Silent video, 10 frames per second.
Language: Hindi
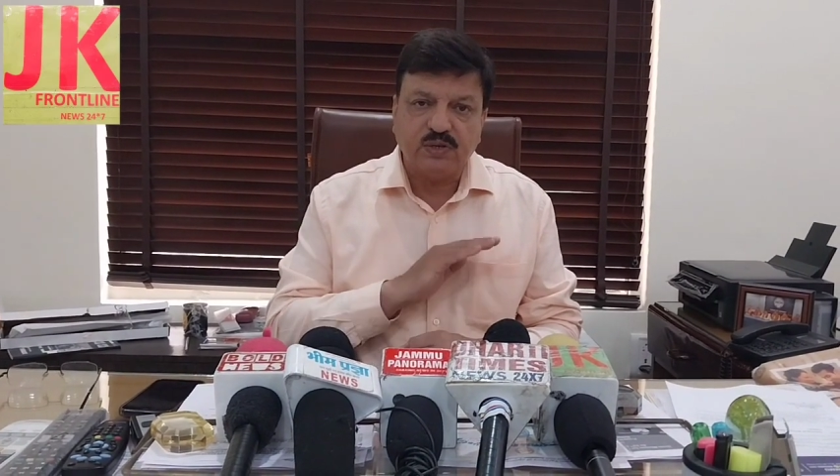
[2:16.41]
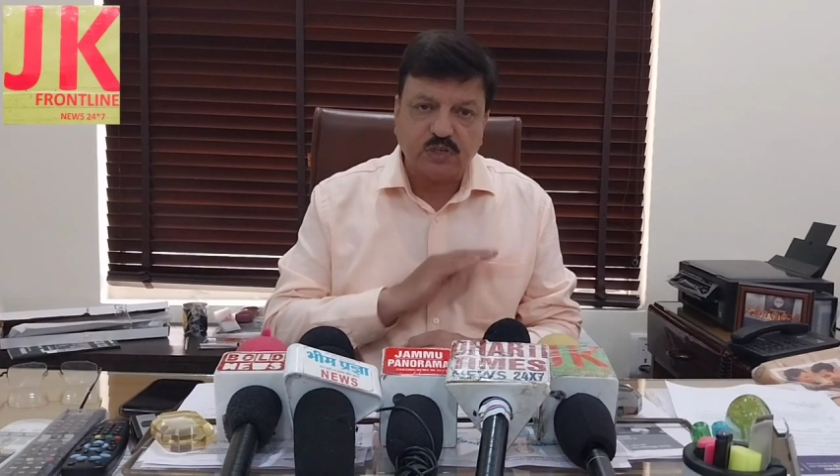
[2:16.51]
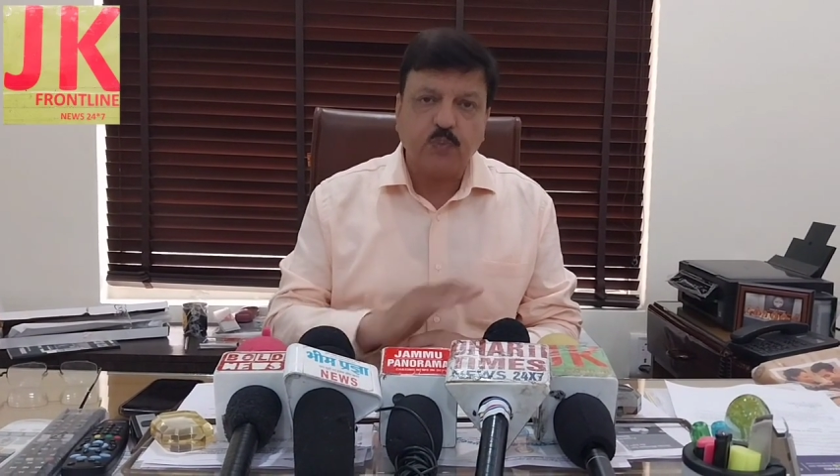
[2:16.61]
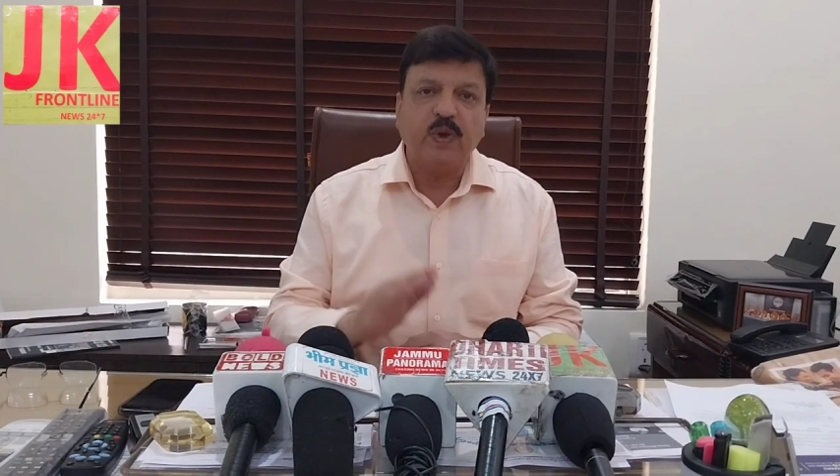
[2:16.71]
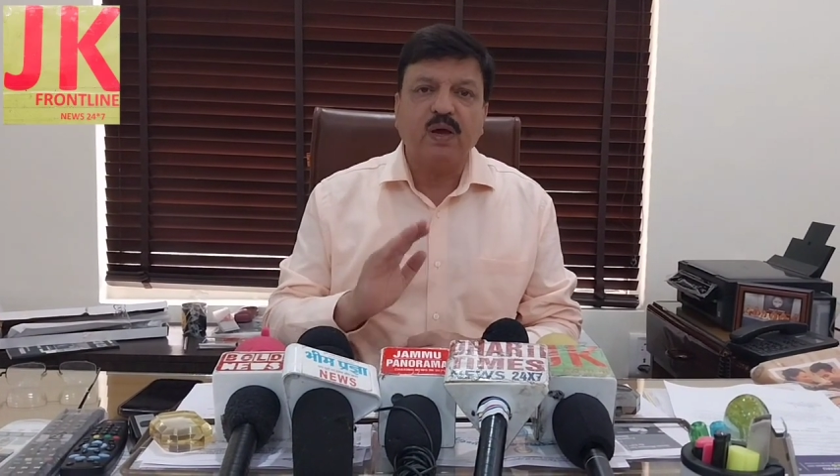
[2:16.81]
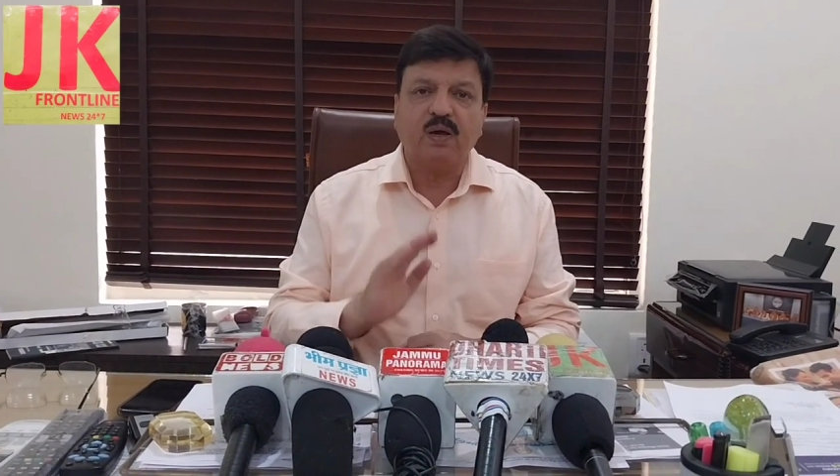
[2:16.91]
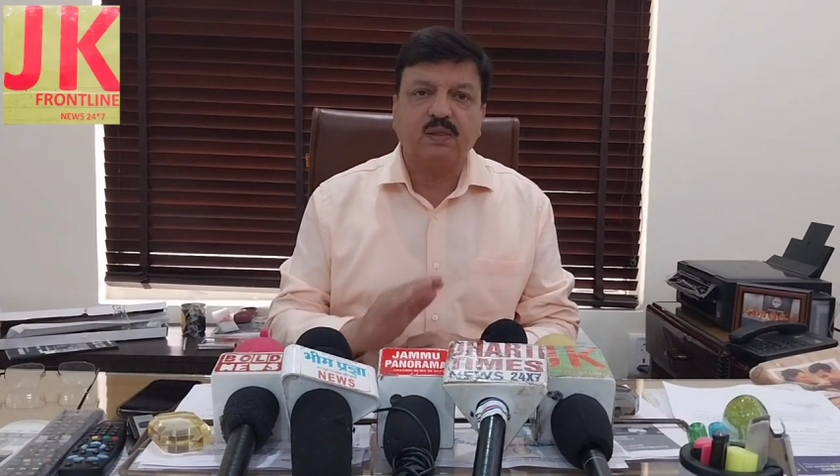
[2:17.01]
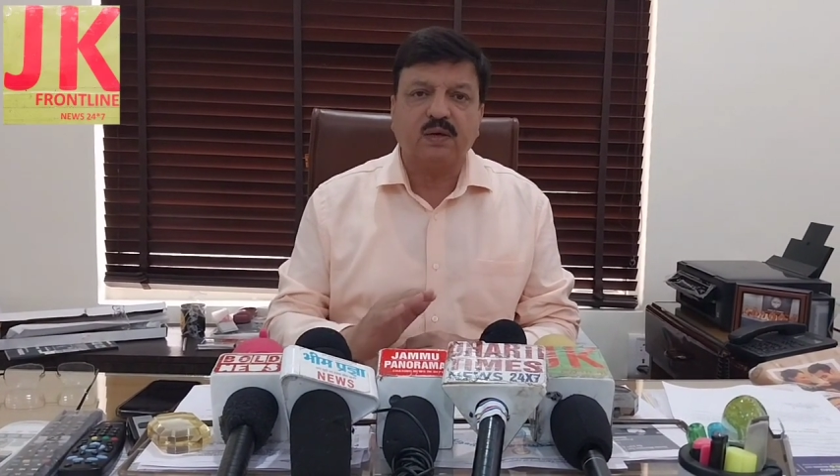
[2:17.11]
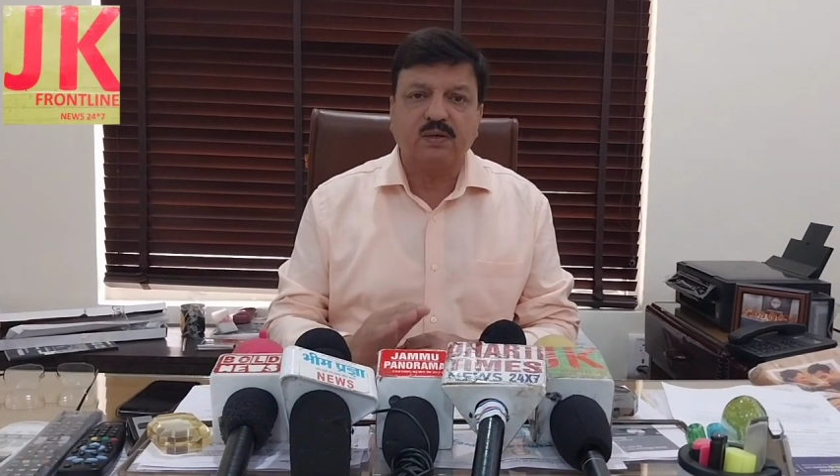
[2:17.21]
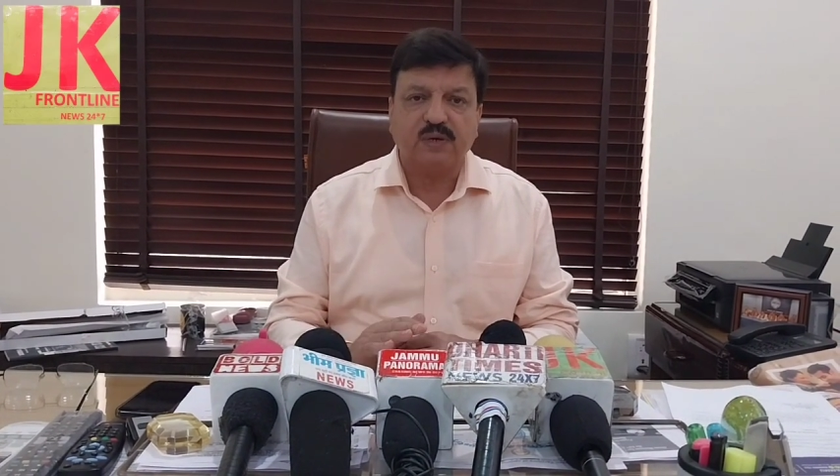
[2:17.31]
जिस भी
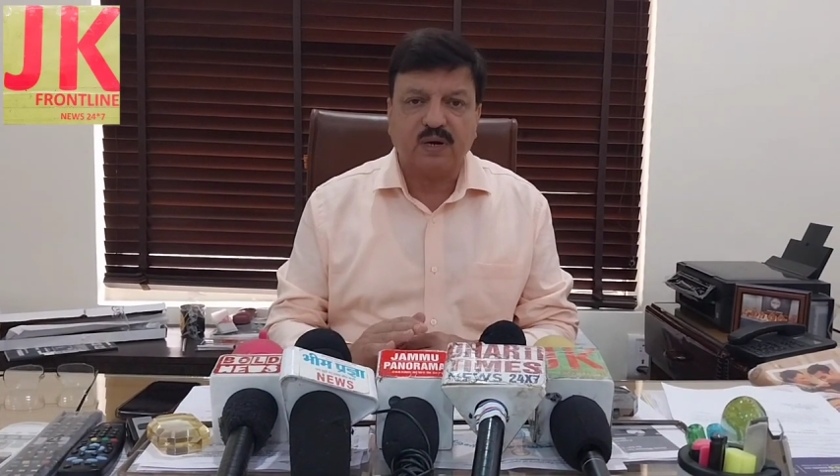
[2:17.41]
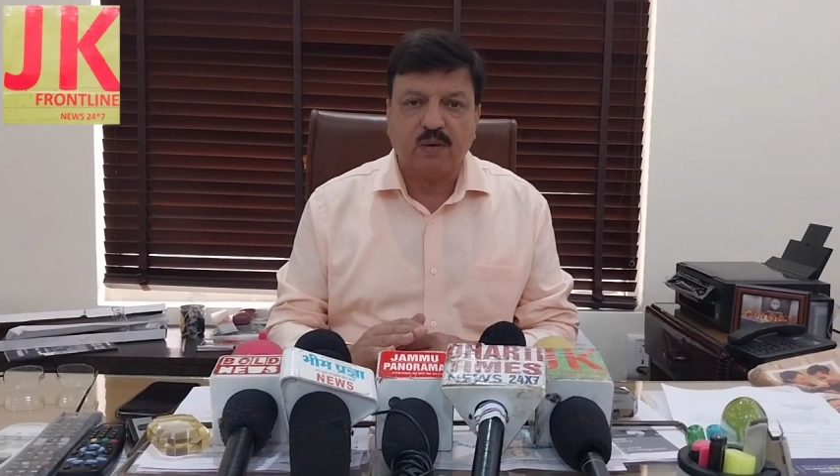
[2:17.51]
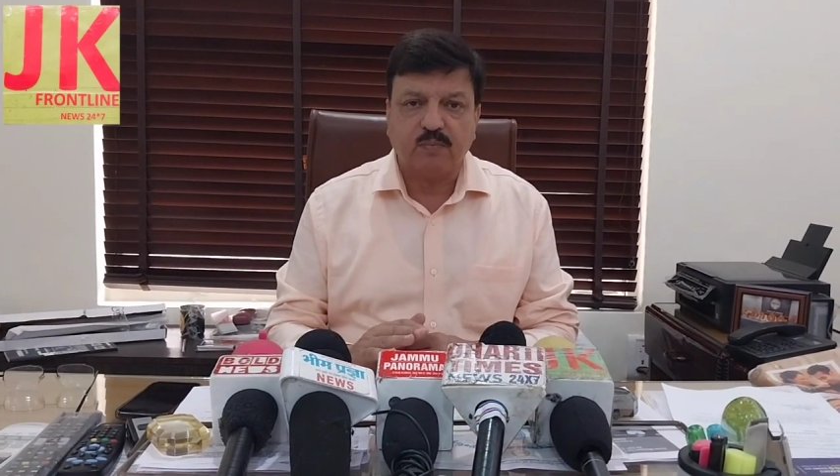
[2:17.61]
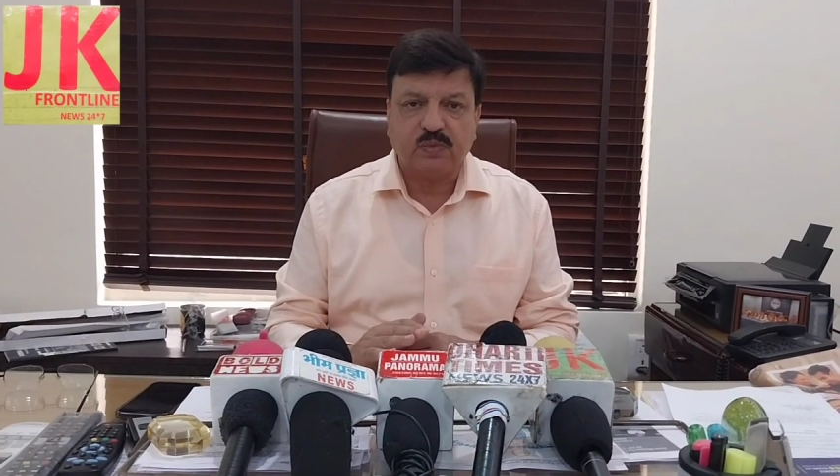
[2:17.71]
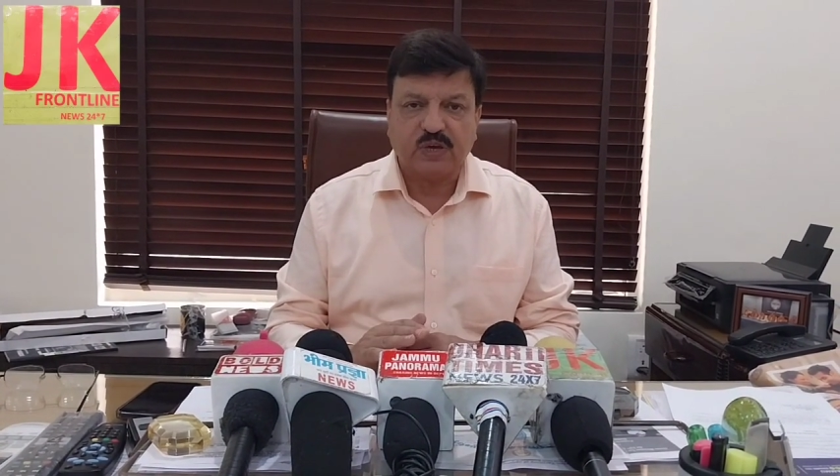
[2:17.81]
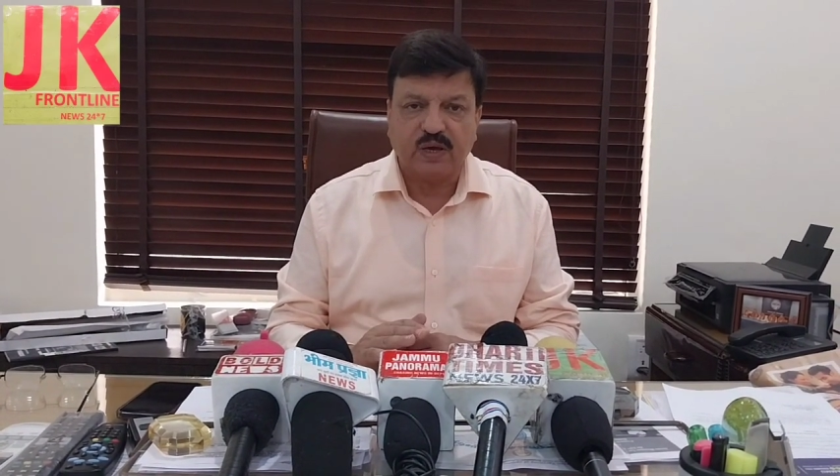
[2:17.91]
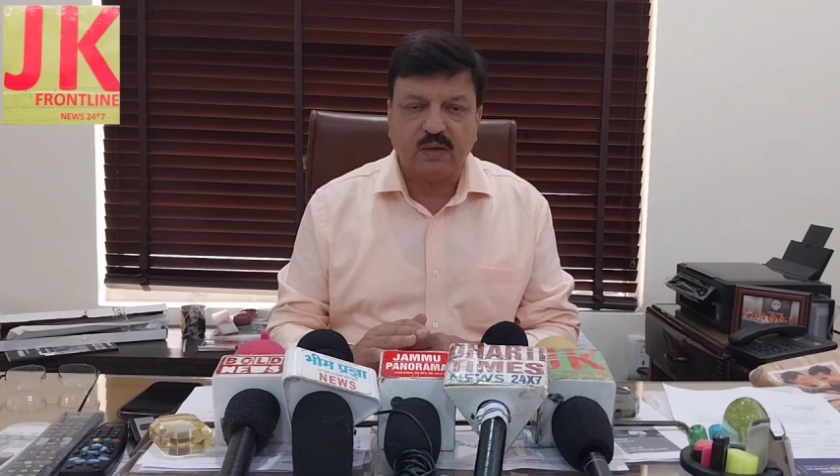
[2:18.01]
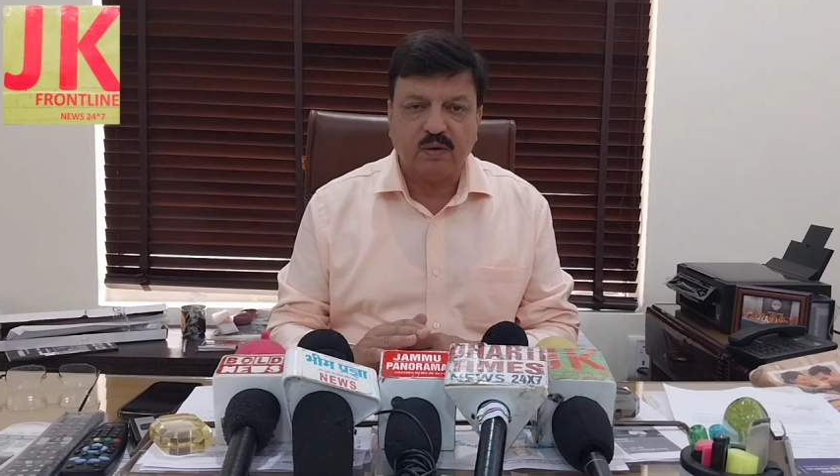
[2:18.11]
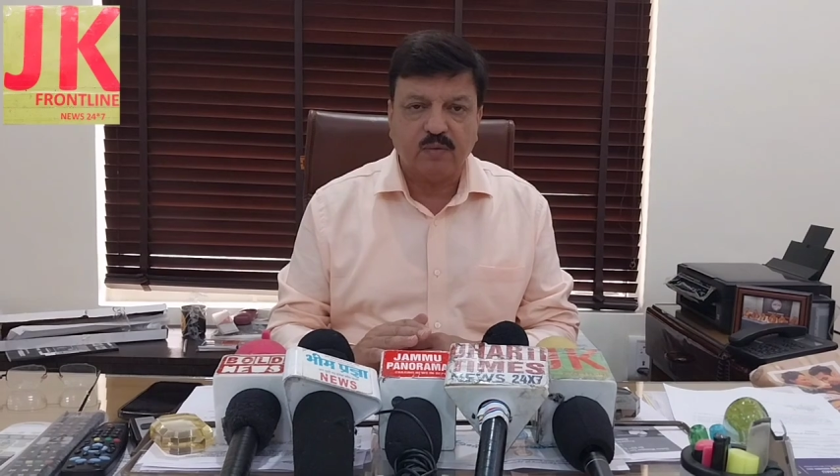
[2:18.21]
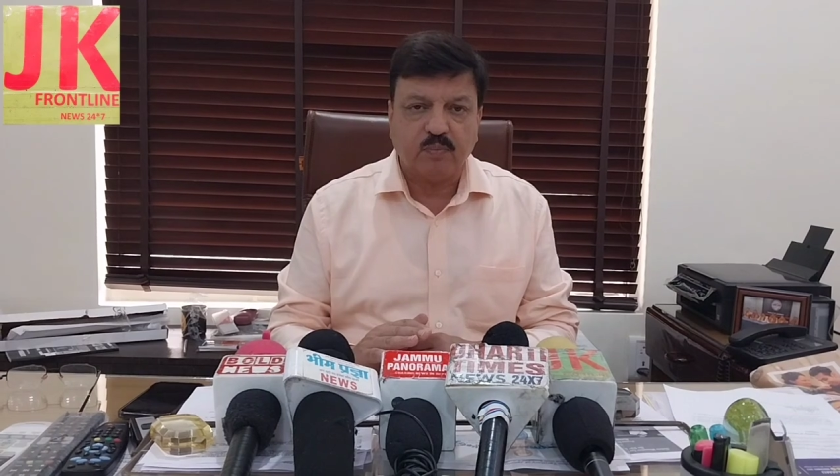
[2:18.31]
हद तक जाना
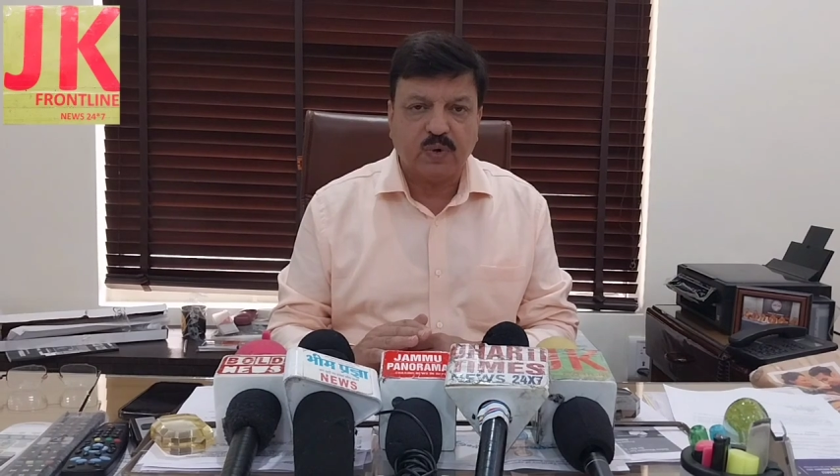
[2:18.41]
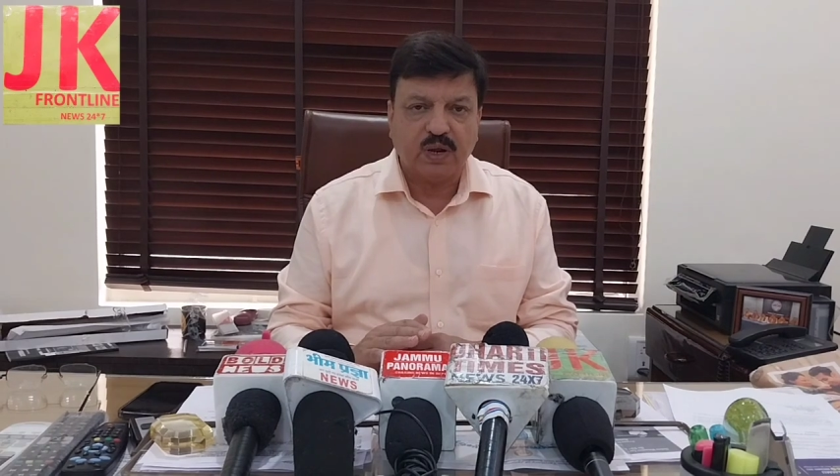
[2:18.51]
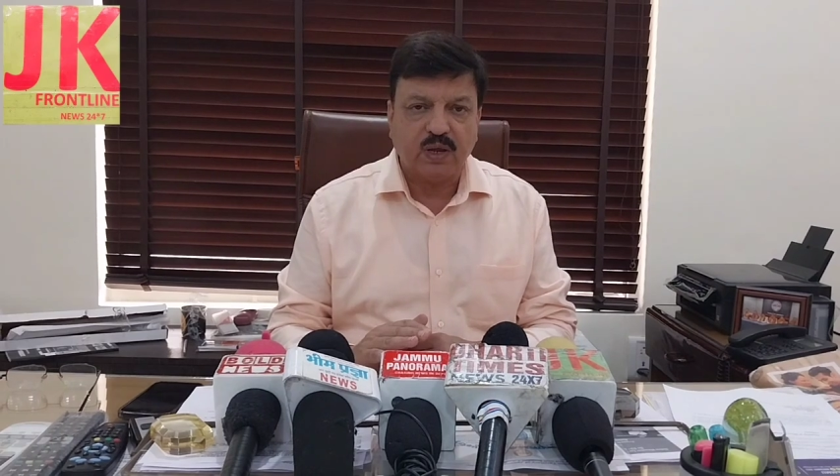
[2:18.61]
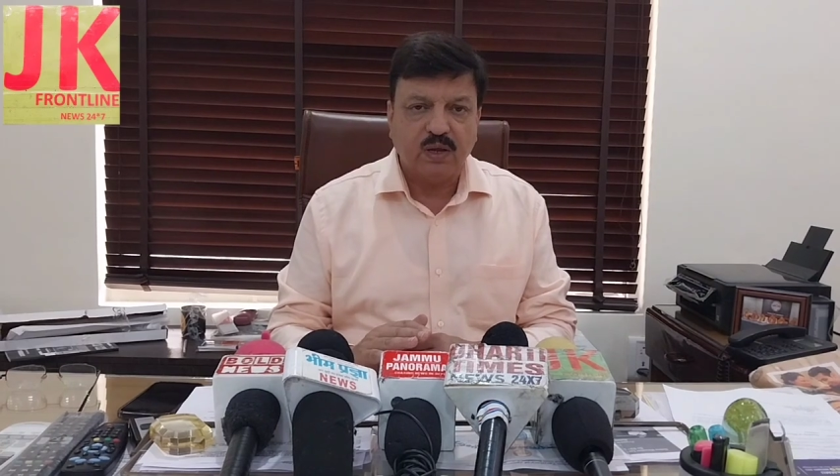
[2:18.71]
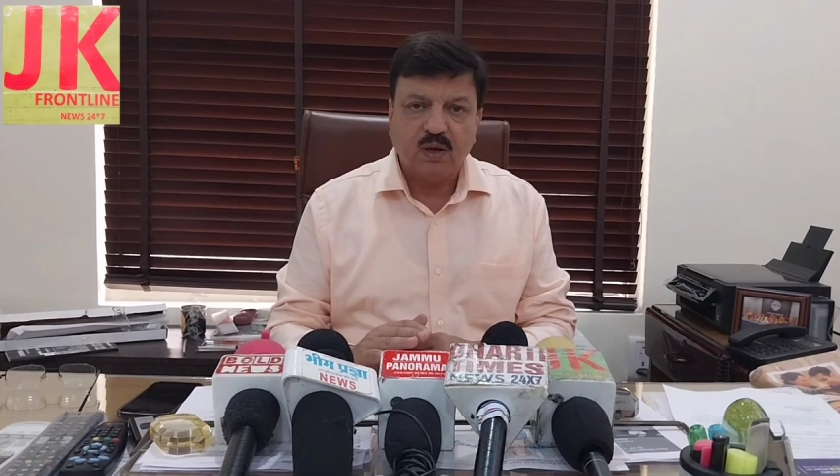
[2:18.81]
चाहे पड़े